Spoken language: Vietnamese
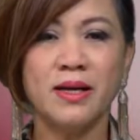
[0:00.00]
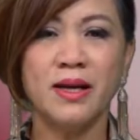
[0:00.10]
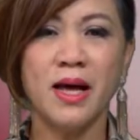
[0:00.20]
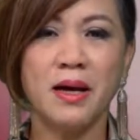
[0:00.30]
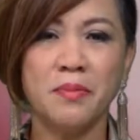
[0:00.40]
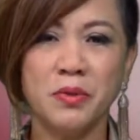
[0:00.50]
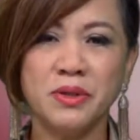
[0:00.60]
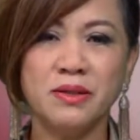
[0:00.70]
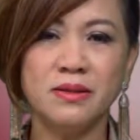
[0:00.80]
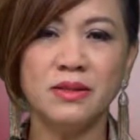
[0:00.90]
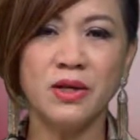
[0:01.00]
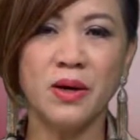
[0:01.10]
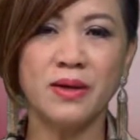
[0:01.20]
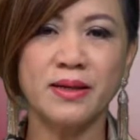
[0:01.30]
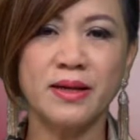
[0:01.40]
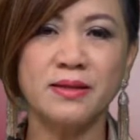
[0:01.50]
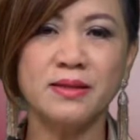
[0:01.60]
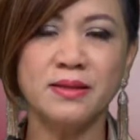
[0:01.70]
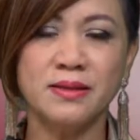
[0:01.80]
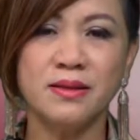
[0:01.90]
là mẫu cương cho các
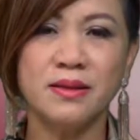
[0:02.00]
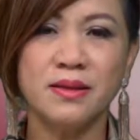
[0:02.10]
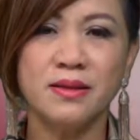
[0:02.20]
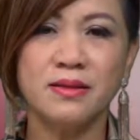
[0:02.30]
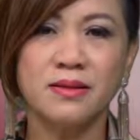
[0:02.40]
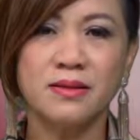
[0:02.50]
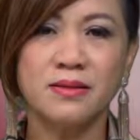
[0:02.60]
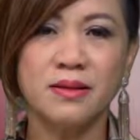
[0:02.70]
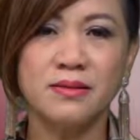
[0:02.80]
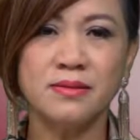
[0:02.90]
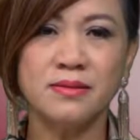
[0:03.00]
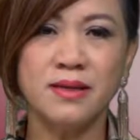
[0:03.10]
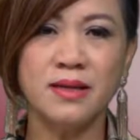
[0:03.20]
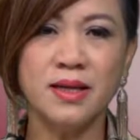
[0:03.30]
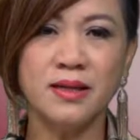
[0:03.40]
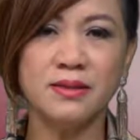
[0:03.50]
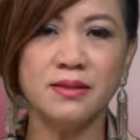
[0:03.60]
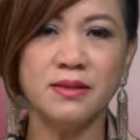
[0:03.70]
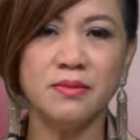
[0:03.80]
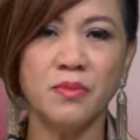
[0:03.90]
thức tiến lên
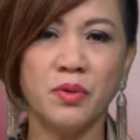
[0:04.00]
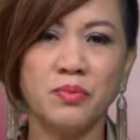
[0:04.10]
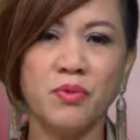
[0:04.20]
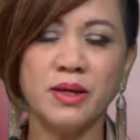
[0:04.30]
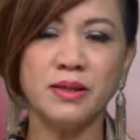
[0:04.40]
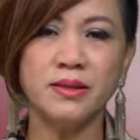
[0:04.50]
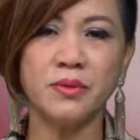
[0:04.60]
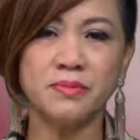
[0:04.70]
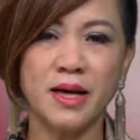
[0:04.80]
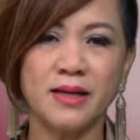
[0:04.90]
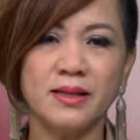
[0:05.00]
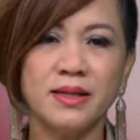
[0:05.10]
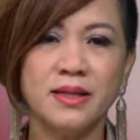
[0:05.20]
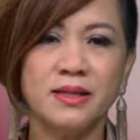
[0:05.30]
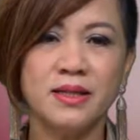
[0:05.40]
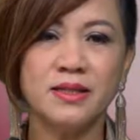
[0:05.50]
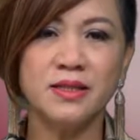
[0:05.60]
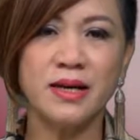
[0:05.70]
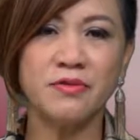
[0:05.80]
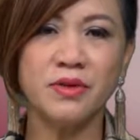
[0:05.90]
từ một quá khứ độc tài trên
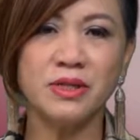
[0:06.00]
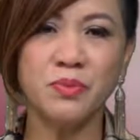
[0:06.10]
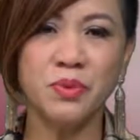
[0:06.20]
trang Facebook